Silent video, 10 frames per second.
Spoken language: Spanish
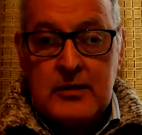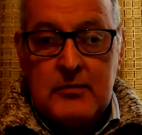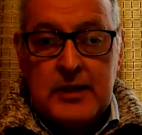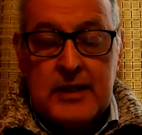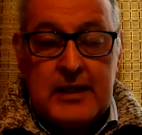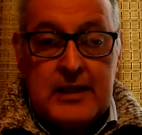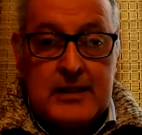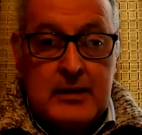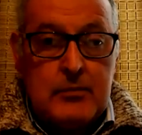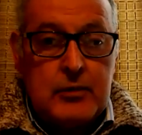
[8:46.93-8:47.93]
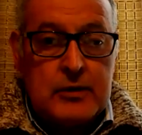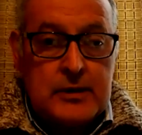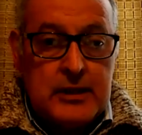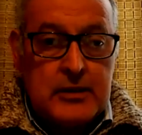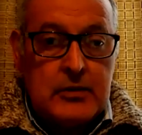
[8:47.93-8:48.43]
para que el
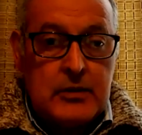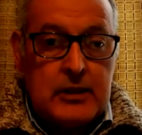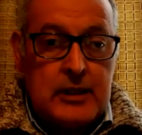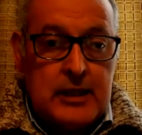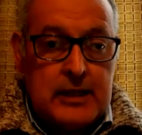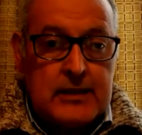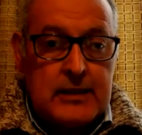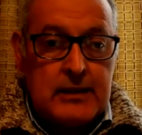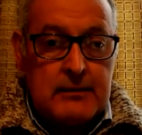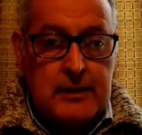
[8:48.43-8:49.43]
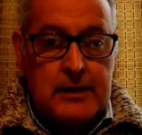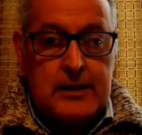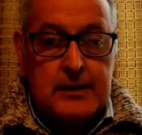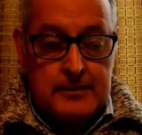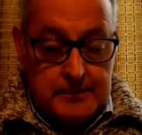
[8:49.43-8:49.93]
100% del ideal se establezca.